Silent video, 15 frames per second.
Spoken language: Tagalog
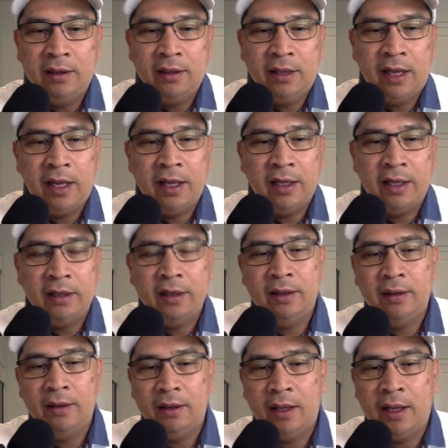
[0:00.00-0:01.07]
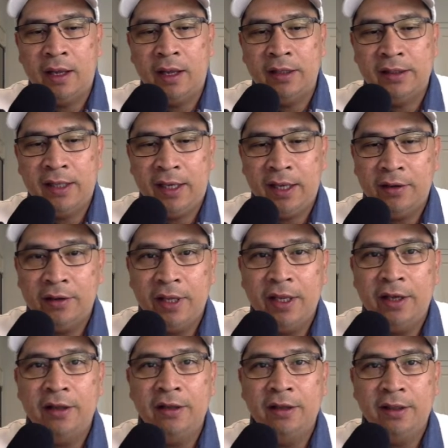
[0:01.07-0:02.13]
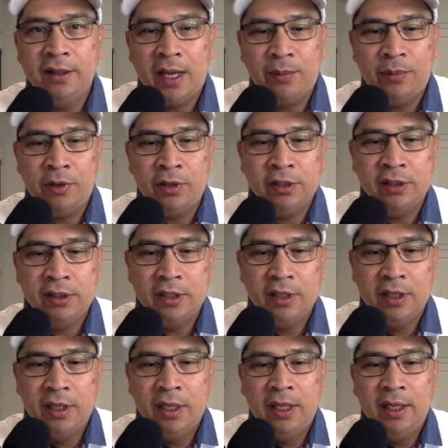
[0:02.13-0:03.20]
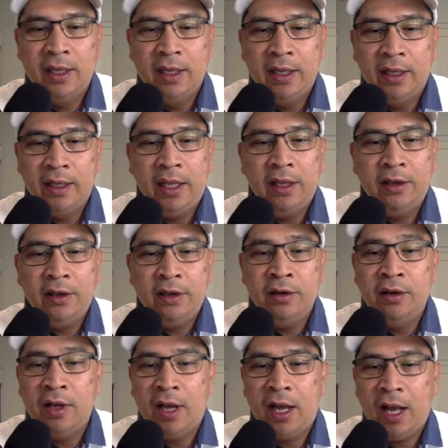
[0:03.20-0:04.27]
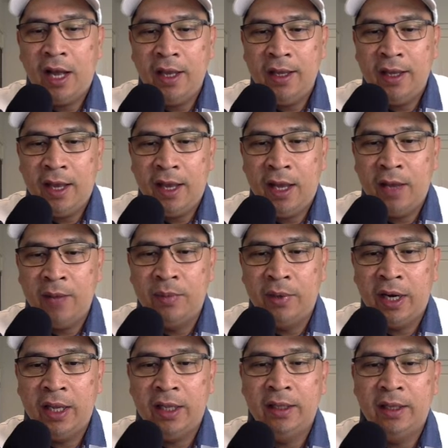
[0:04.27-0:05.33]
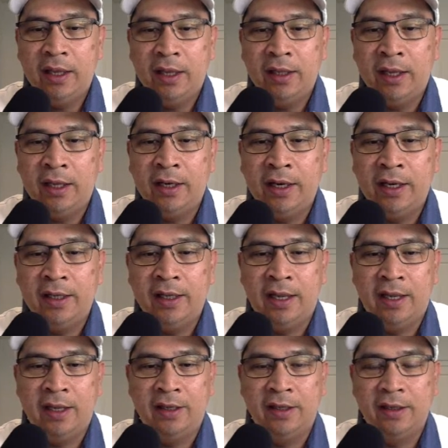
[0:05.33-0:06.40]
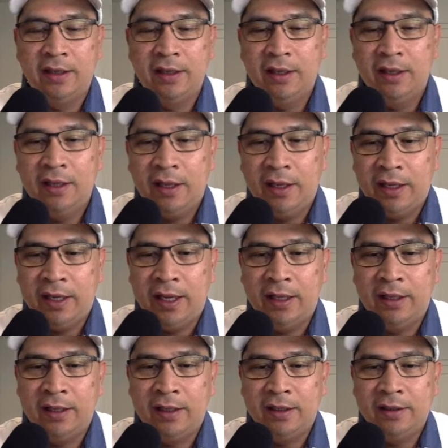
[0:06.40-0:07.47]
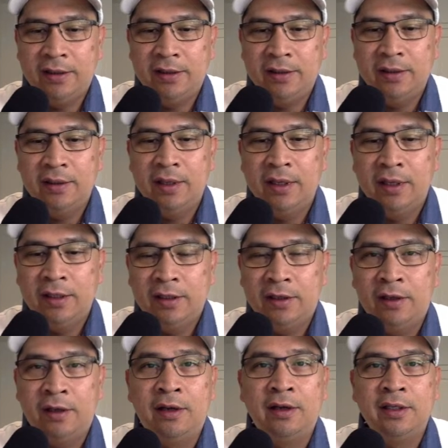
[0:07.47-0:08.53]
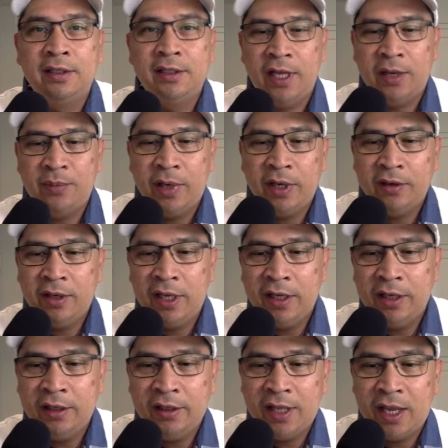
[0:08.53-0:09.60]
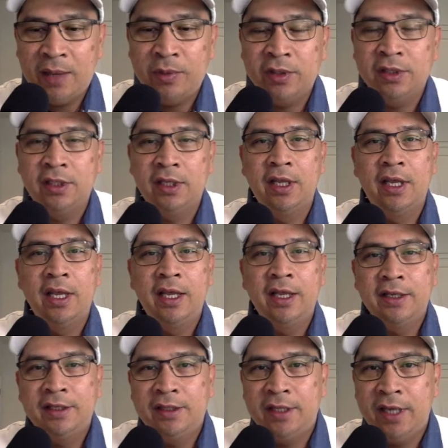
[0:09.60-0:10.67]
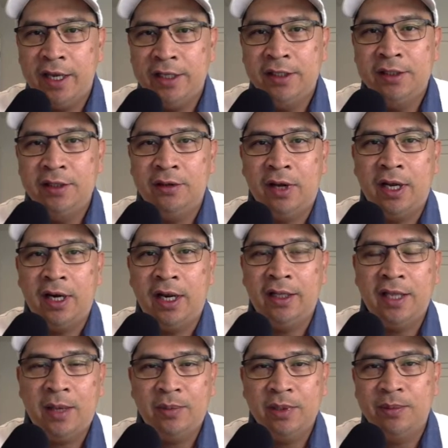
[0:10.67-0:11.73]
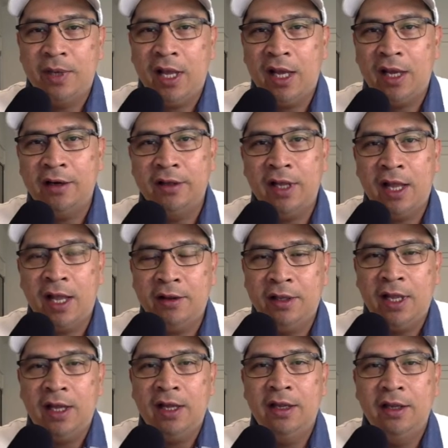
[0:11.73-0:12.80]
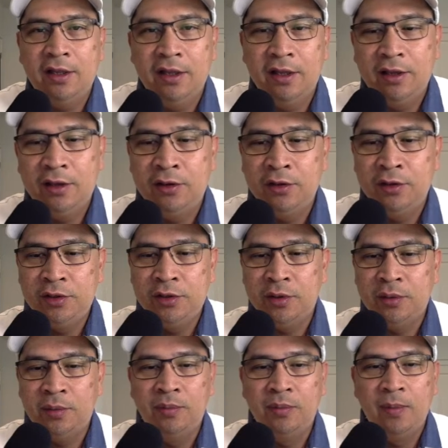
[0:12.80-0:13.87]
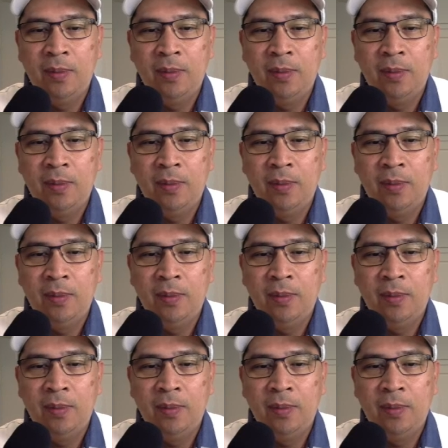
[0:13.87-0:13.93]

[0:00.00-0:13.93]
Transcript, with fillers: Uh, uh, select ko na yon tapos click ko yung I have read and agree na. Yan. So, checkmark ko lang yon tapos change URL. Tapos magkakaroon na ako ng YouTube